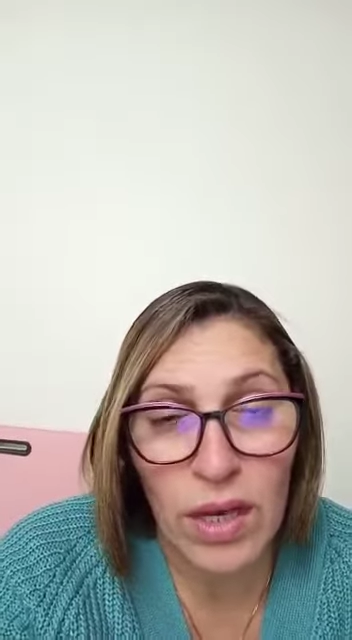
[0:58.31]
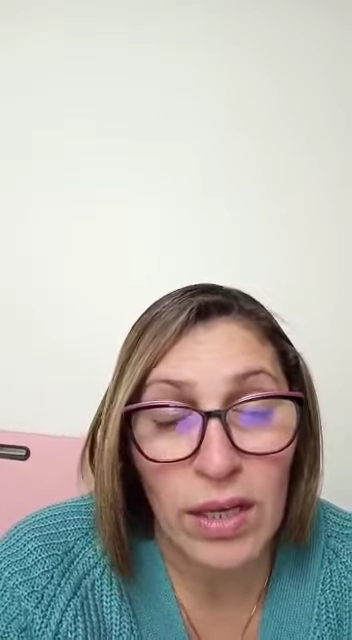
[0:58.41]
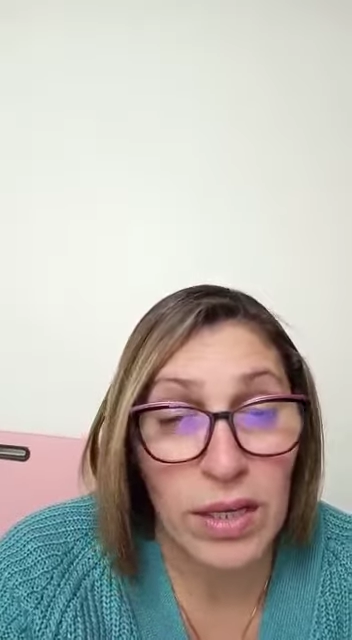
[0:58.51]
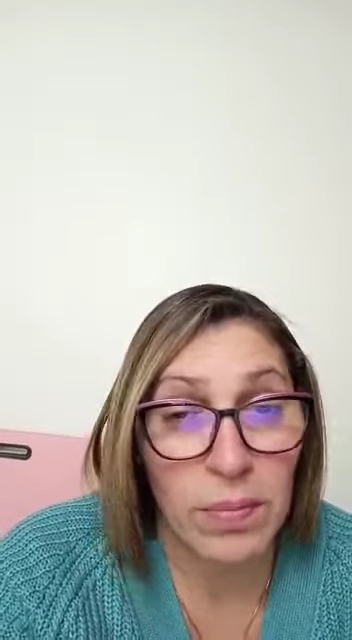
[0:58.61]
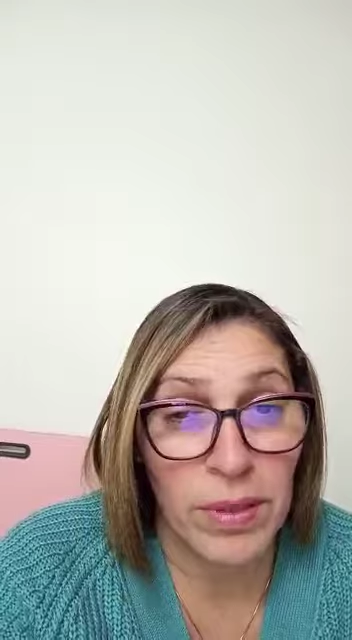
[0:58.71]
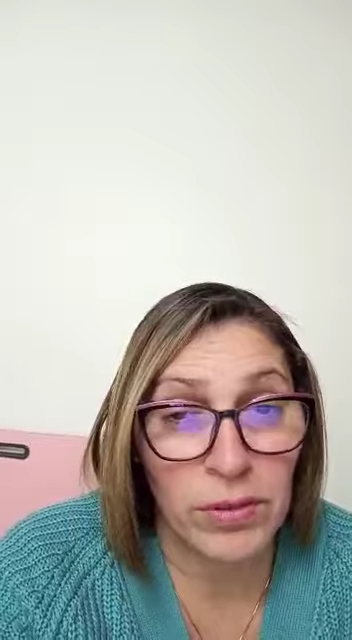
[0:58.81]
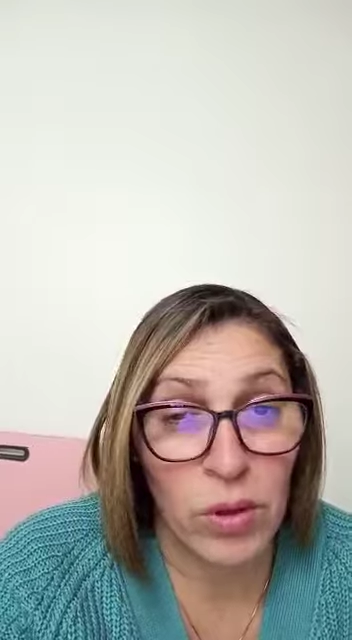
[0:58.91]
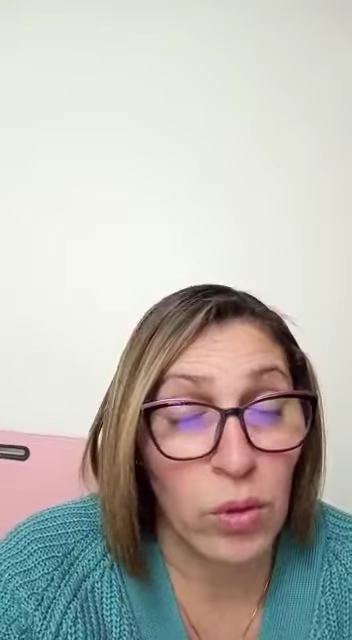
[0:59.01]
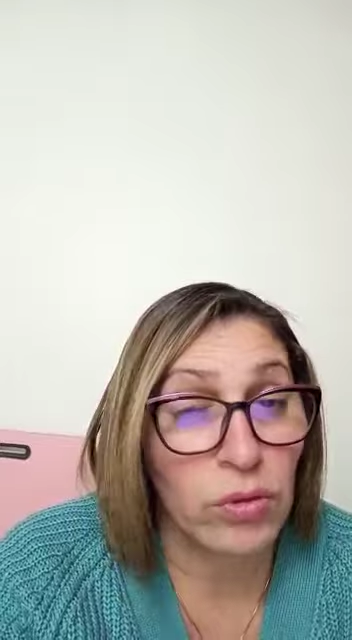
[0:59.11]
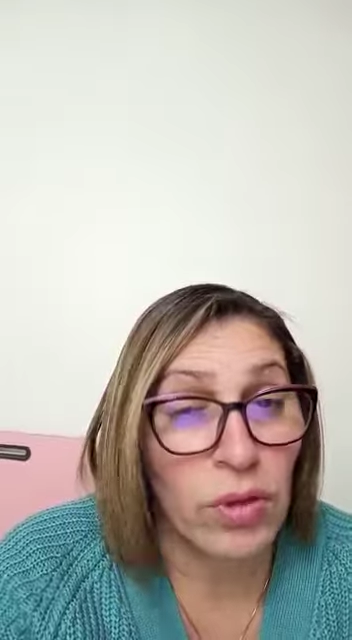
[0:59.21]
que pasó
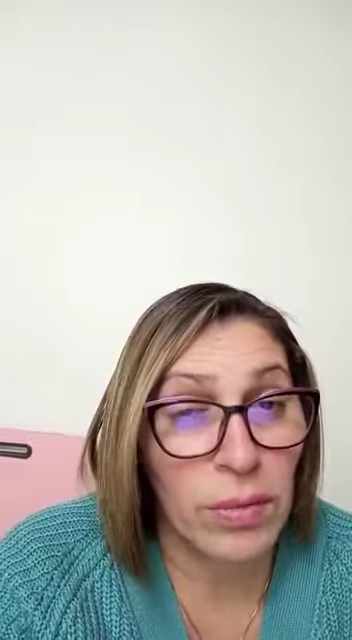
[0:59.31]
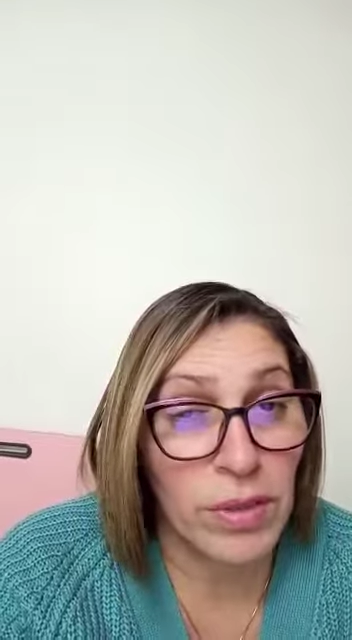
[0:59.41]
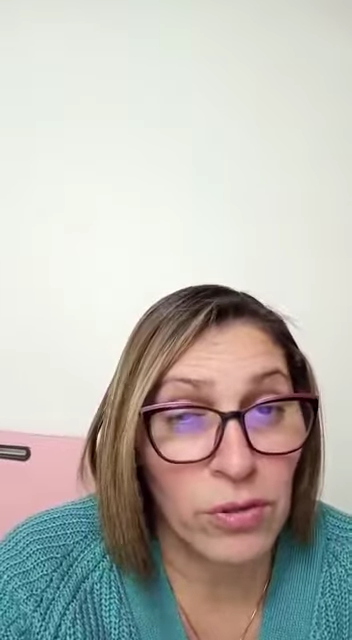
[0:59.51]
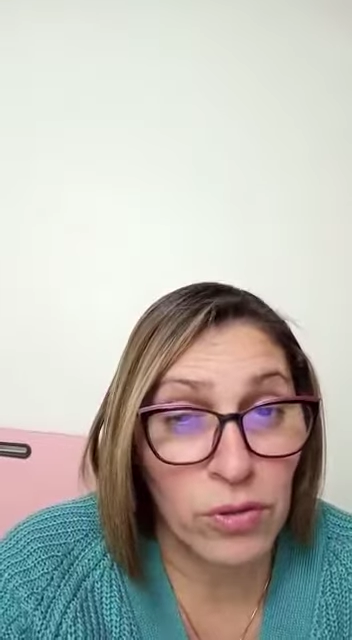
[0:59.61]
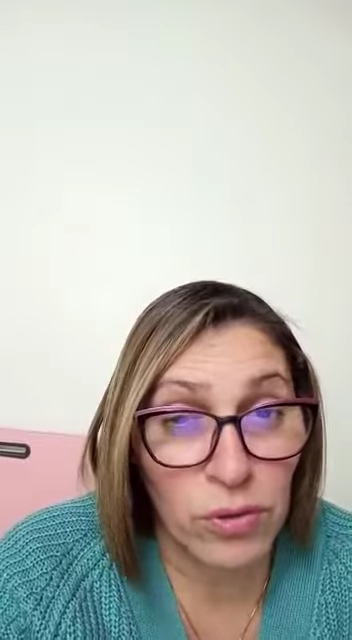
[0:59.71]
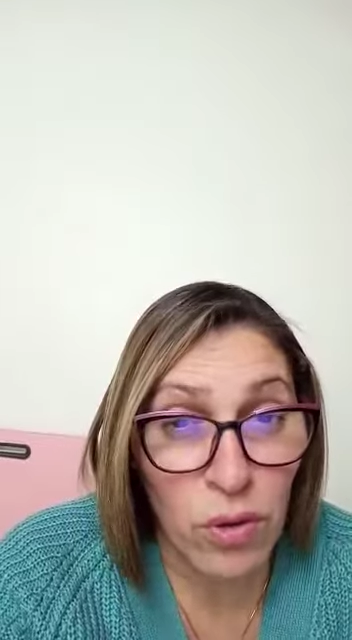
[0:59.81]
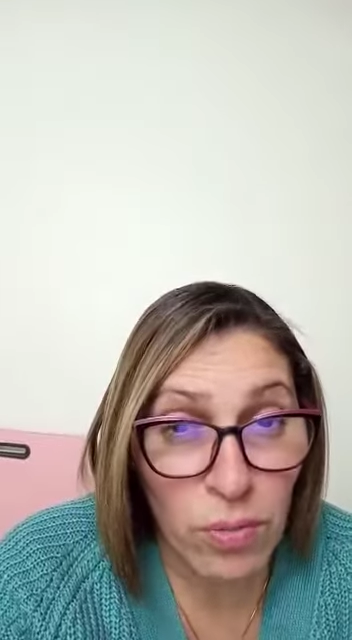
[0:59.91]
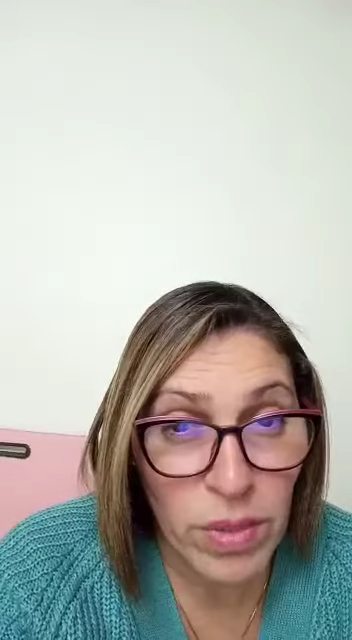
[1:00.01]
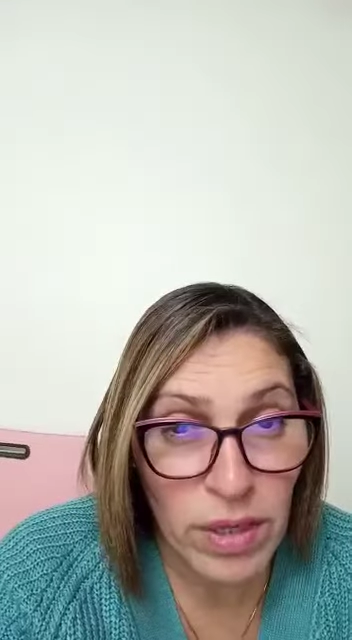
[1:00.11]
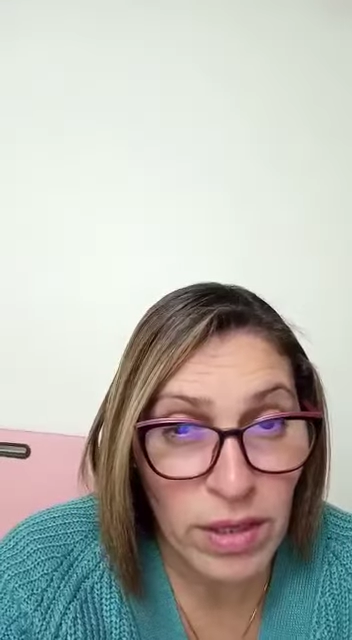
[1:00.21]
con David y sus
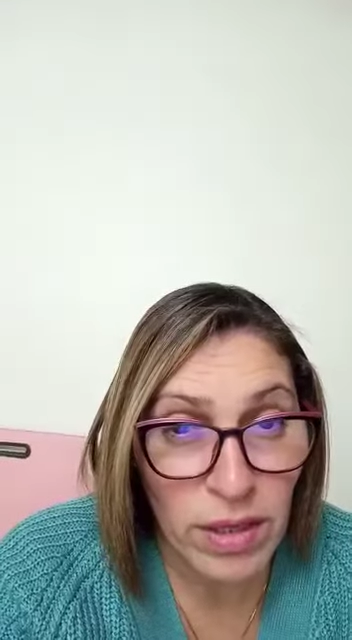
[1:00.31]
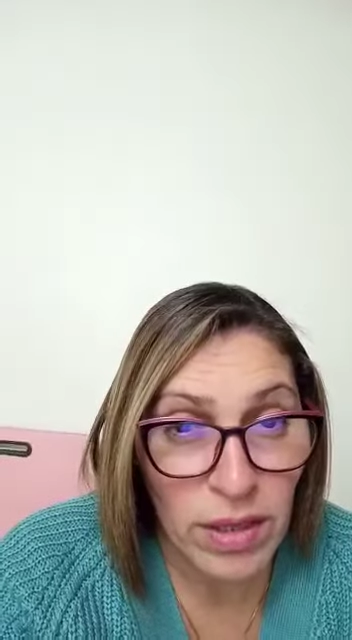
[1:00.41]
hombres,